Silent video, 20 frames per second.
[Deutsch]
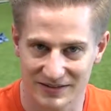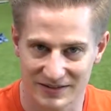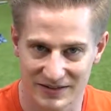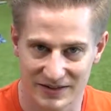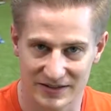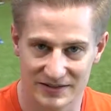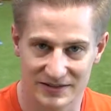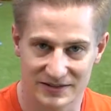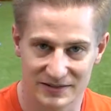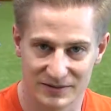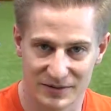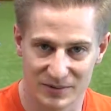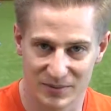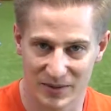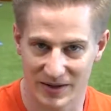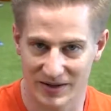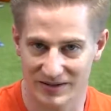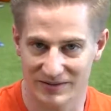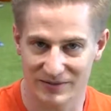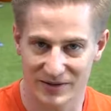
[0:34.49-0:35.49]
Das heißt, die
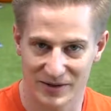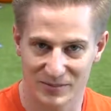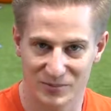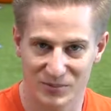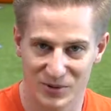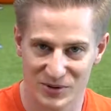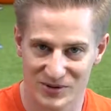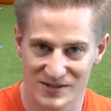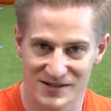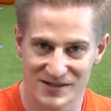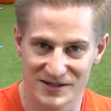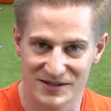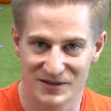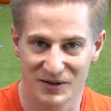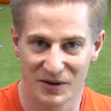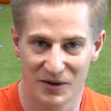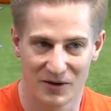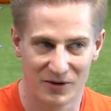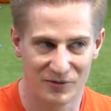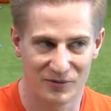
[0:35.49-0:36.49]
beiden werden
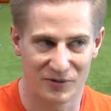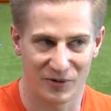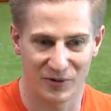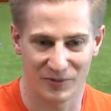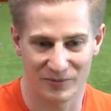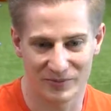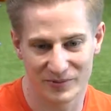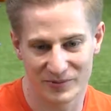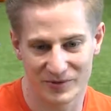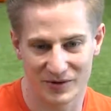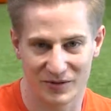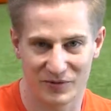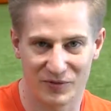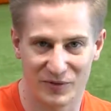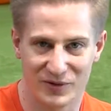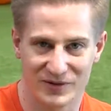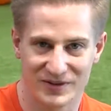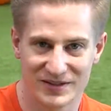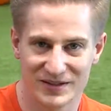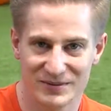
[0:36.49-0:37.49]
plötzlich von
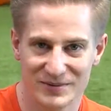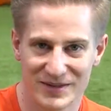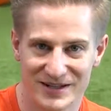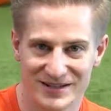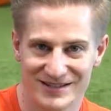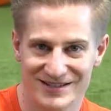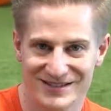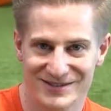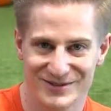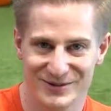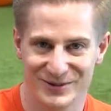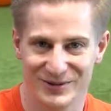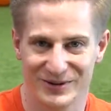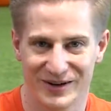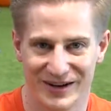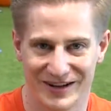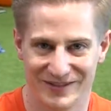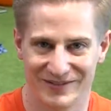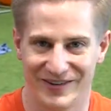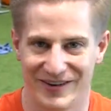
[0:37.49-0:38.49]
davor Teammates zu
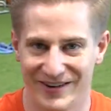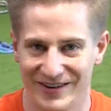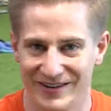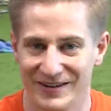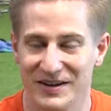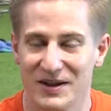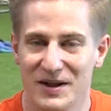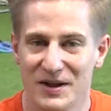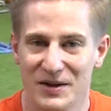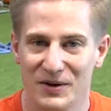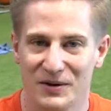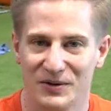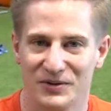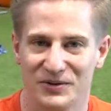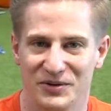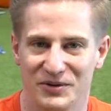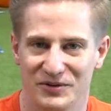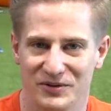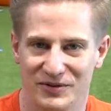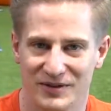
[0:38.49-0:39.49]
Rivalen
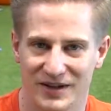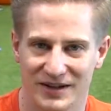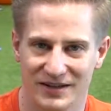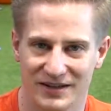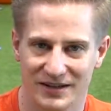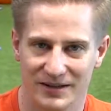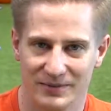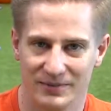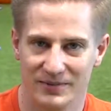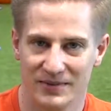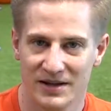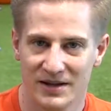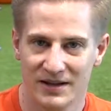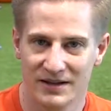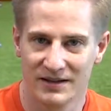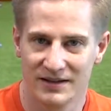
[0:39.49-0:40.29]
und dürfen dann eben